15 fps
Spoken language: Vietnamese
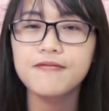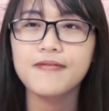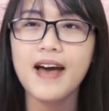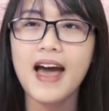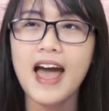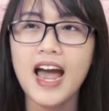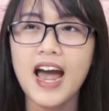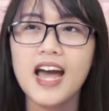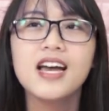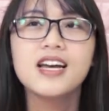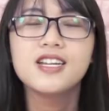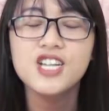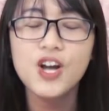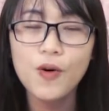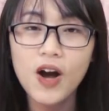và
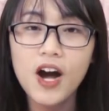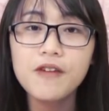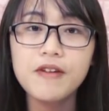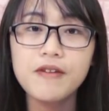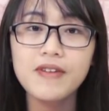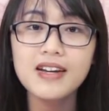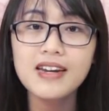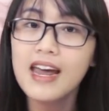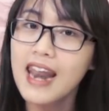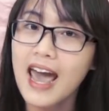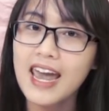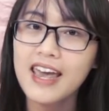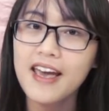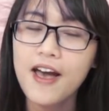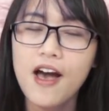sâu hơn về vấn đề
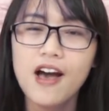này